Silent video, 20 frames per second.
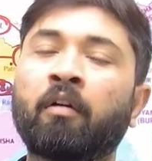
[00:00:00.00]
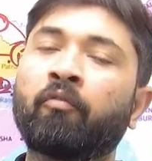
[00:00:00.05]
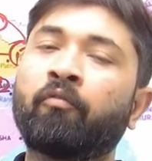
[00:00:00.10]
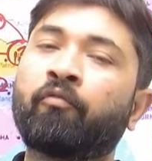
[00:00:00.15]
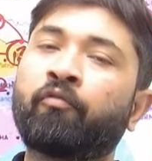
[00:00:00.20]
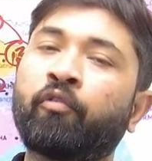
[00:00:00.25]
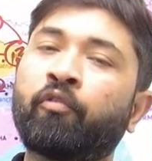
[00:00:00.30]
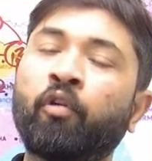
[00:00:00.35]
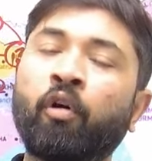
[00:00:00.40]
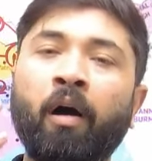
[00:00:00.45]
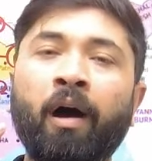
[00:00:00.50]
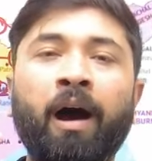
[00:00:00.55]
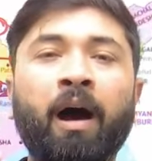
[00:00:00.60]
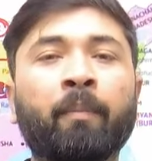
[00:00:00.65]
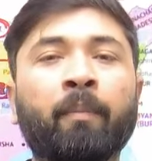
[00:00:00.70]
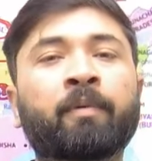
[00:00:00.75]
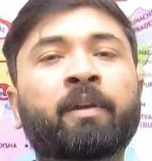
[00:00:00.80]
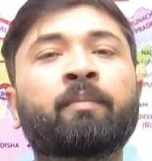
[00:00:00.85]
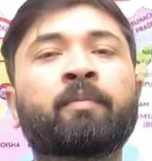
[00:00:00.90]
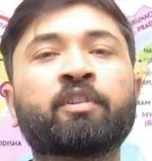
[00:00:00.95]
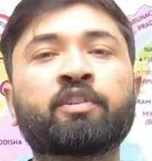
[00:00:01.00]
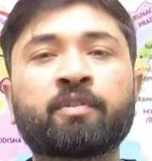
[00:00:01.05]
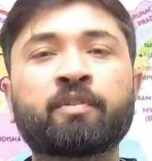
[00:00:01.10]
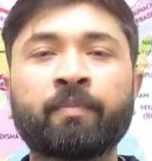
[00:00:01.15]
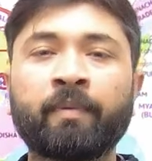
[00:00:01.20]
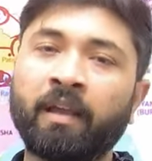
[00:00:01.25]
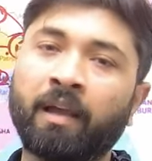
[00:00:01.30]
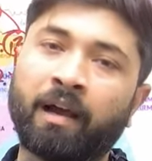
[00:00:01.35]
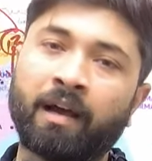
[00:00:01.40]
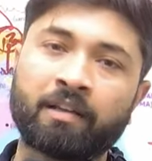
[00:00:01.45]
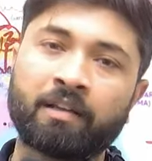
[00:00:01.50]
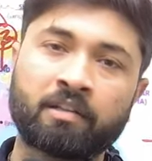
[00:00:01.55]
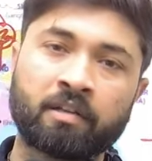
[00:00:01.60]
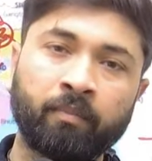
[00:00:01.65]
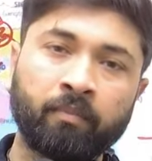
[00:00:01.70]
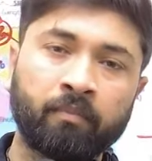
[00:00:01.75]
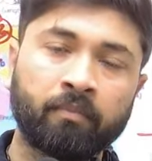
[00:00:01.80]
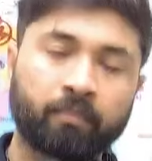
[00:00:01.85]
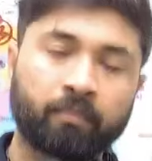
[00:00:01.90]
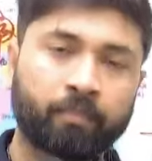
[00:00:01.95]
वो आपके बीच में आज
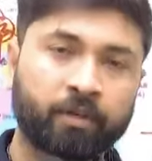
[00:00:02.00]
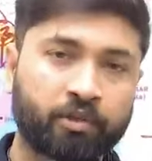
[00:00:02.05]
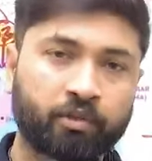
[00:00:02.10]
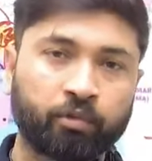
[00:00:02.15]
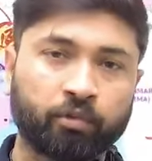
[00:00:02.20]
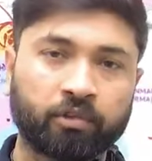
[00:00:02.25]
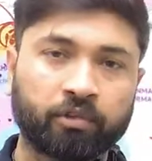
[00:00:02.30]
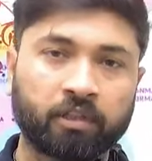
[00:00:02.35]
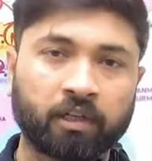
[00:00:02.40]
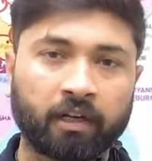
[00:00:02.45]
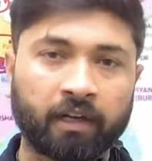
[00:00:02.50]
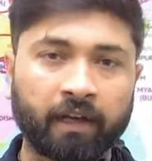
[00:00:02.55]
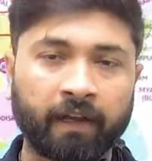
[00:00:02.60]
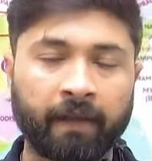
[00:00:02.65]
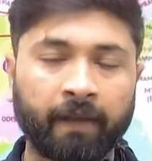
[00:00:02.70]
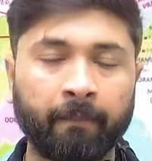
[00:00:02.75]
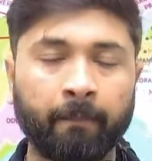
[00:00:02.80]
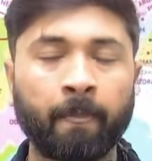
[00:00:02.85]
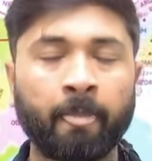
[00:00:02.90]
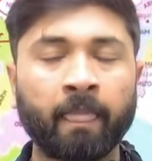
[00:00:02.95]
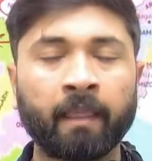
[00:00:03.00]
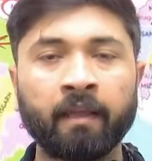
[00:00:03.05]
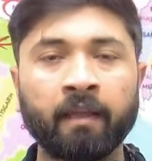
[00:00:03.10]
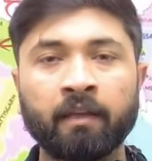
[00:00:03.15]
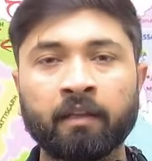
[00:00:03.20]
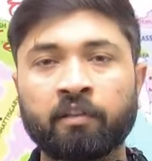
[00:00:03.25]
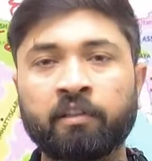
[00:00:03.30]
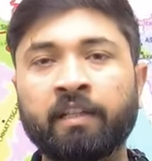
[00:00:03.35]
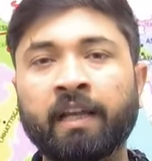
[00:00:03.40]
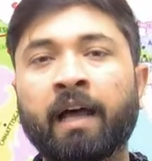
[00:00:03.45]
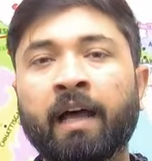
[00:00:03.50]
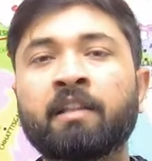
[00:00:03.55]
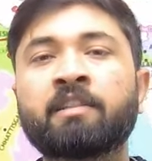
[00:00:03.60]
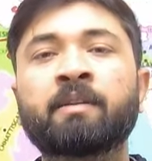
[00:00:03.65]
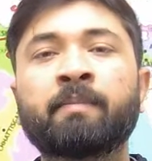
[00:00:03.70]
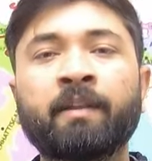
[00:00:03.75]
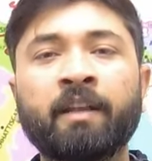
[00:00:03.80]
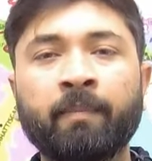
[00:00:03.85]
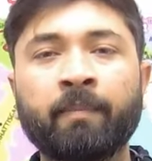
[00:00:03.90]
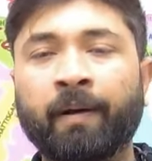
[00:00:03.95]
हम प्रस्तुत कर रहे हैं ध्यान
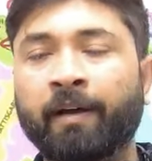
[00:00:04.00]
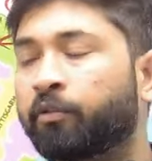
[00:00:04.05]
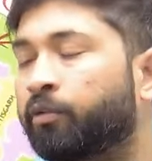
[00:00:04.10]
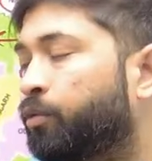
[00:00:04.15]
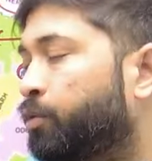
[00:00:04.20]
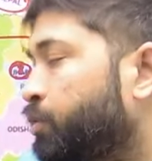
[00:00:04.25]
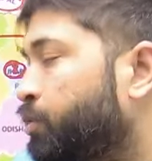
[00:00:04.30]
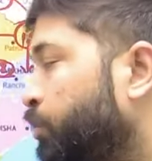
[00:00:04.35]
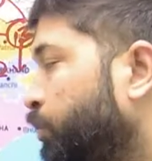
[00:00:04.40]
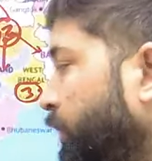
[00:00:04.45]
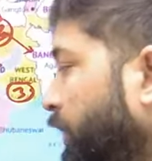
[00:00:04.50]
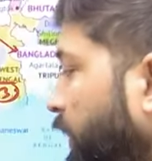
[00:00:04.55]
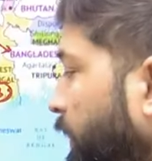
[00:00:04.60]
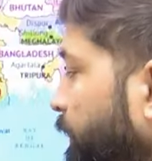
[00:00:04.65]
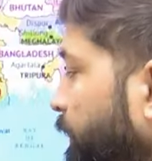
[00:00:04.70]
से मेरी बातों को सुनना